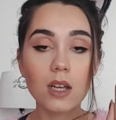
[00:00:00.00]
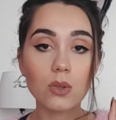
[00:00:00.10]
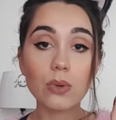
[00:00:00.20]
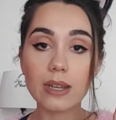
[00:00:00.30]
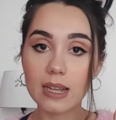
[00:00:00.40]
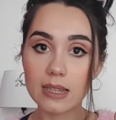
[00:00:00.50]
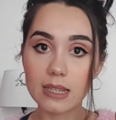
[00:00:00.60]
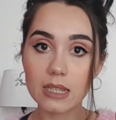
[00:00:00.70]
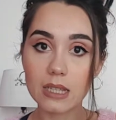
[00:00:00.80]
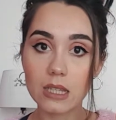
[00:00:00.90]
dura
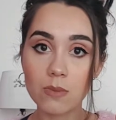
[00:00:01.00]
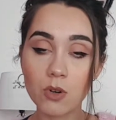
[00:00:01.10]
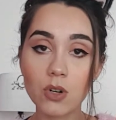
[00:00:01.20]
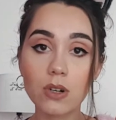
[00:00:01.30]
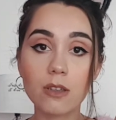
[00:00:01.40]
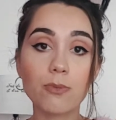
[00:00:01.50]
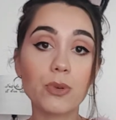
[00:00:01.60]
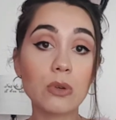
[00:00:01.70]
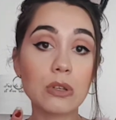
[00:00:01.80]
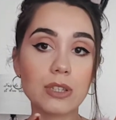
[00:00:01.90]
tantissimo, in
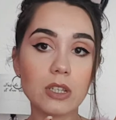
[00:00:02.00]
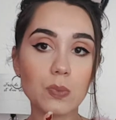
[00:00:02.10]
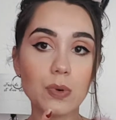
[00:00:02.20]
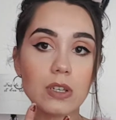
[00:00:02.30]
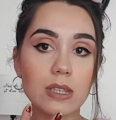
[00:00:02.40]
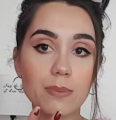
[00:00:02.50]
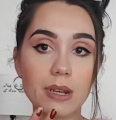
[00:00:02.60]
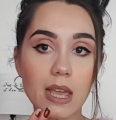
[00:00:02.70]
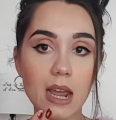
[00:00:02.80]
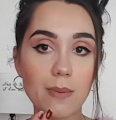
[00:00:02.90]
più non si sposta
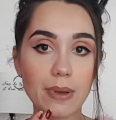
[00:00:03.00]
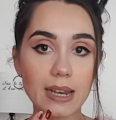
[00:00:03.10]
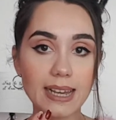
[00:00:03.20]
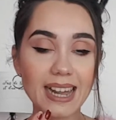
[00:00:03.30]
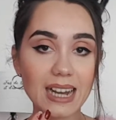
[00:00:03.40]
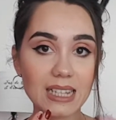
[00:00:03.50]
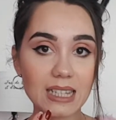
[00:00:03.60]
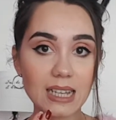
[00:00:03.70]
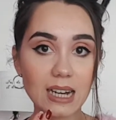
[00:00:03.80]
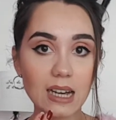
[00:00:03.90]
perché ha la pelle
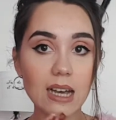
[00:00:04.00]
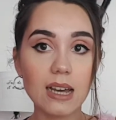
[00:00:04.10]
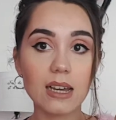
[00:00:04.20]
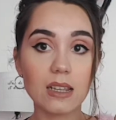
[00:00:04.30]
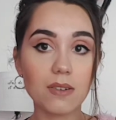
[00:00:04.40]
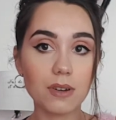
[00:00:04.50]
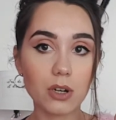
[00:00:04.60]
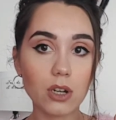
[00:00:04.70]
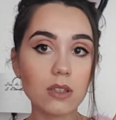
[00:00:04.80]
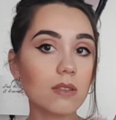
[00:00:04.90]
grassa, è
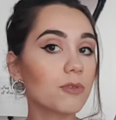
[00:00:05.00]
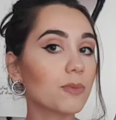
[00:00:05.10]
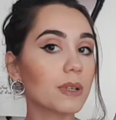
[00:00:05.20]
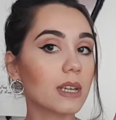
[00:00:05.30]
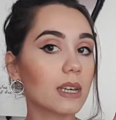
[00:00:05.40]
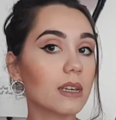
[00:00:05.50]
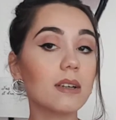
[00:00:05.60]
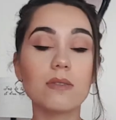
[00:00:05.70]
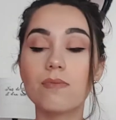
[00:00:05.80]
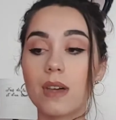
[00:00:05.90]
davvero ottimo
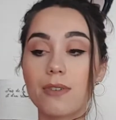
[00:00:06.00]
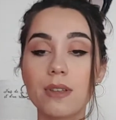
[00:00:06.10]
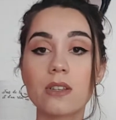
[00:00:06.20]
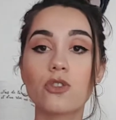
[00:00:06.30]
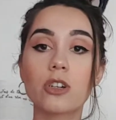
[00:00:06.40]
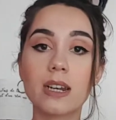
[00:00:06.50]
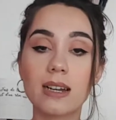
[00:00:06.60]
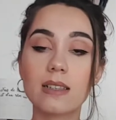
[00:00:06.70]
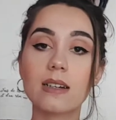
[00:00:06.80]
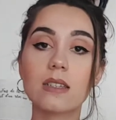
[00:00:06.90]
perché mm, a fine
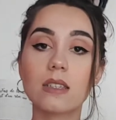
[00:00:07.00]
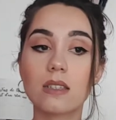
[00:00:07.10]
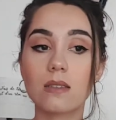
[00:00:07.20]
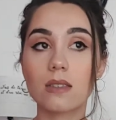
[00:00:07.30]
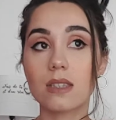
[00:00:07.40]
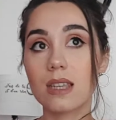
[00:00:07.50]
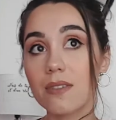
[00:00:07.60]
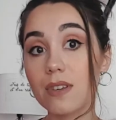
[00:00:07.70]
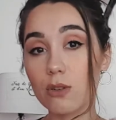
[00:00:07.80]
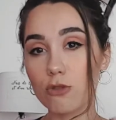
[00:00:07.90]
giornata se
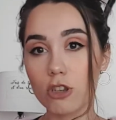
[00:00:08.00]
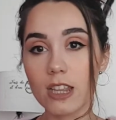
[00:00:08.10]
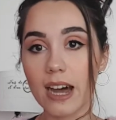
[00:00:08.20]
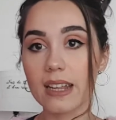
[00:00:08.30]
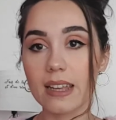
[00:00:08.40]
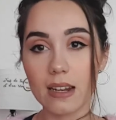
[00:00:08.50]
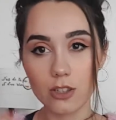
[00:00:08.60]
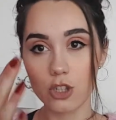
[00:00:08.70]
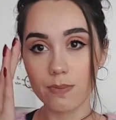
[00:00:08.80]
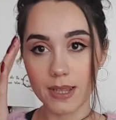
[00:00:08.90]
vi lucidate è
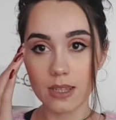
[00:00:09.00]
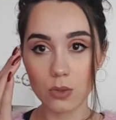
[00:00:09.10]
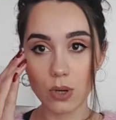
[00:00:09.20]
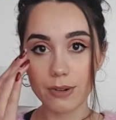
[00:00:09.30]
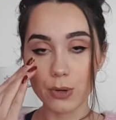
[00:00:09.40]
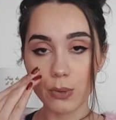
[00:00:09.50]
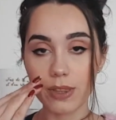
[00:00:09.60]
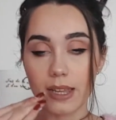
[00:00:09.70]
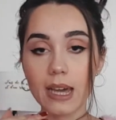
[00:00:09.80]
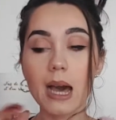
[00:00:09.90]
leggermente sulla
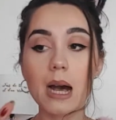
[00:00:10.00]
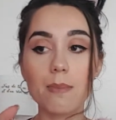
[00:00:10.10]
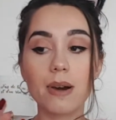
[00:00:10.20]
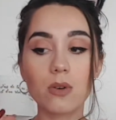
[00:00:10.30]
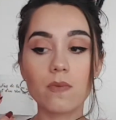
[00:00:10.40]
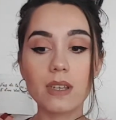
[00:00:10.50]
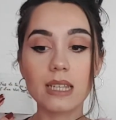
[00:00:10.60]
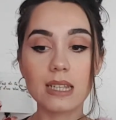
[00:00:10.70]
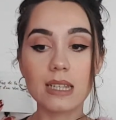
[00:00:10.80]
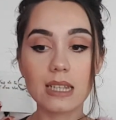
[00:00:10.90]
fronte ma non vi
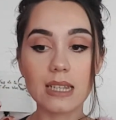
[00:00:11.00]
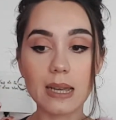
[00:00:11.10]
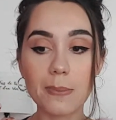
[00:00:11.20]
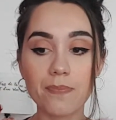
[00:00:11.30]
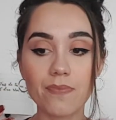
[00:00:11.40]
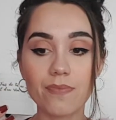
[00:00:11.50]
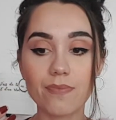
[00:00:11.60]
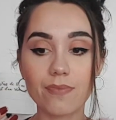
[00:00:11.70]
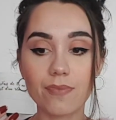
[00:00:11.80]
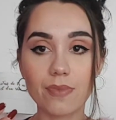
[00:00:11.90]
sentite
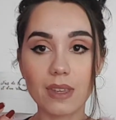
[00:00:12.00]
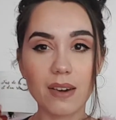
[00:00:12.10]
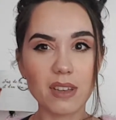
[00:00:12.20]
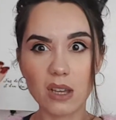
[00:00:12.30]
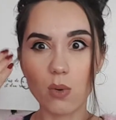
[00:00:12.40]
mm, che avete